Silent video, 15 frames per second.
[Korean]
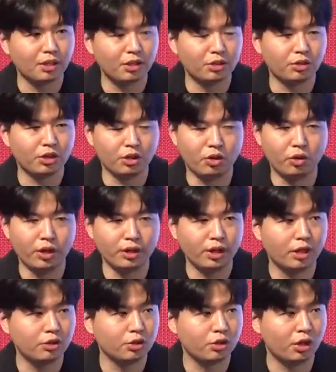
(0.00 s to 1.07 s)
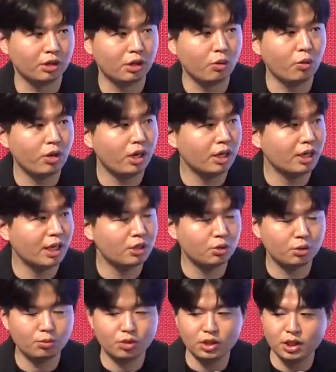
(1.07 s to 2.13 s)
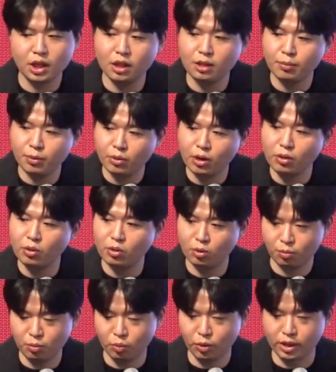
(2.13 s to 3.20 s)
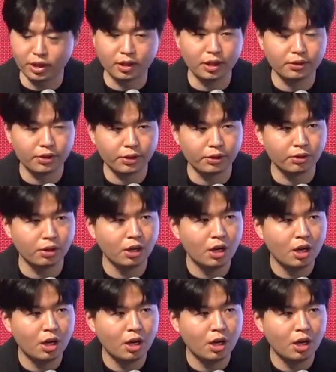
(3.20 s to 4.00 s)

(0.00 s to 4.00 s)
그래서 이거에 대해서 저희가 상용하기까지는 좀 더 시간이 필요할 거라고 보고 있긴 한데요.